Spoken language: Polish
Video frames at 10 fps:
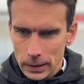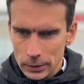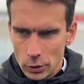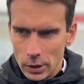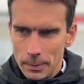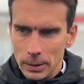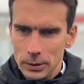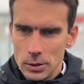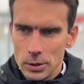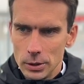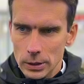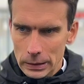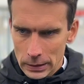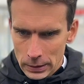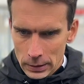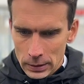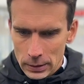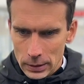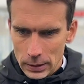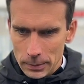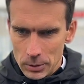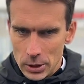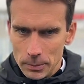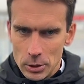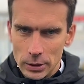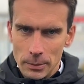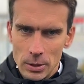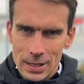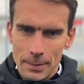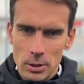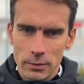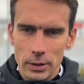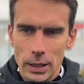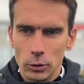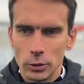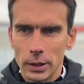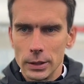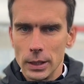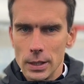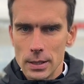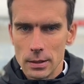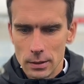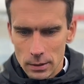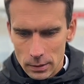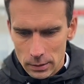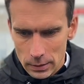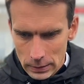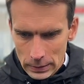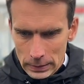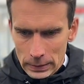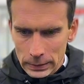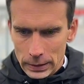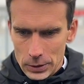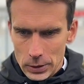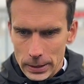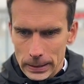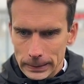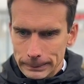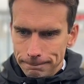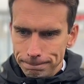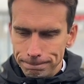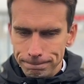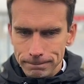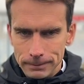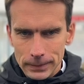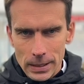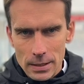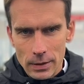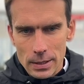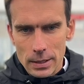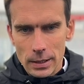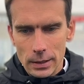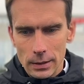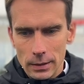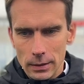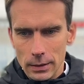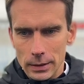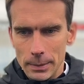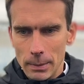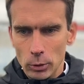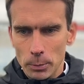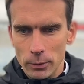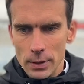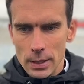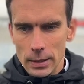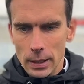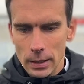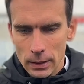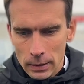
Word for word: trochę apatyczni i myślimy, że ten mecz sam się wygra, no to tak nie jest. Także nic więcej nie mam do powiedzenia,